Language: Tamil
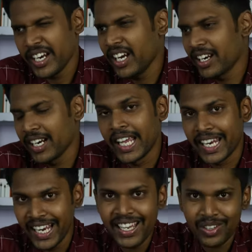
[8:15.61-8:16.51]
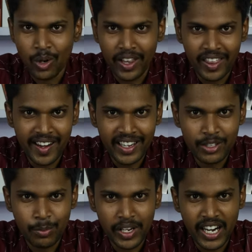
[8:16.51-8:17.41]
ட்ரெய்லர் நினைக்கிறேன் ஸோ அதை தான்
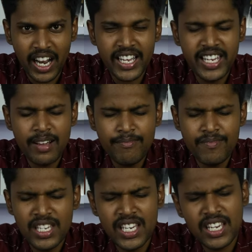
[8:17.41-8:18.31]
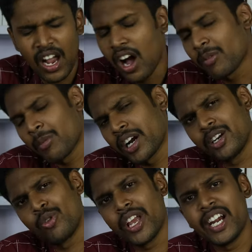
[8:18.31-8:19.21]
ரிலீஸ் பண்ணியிருக்காங்க எம்ஜிஆர்
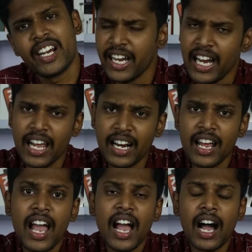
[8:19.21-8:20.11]
மகனுடைய ட்ரெய்லர்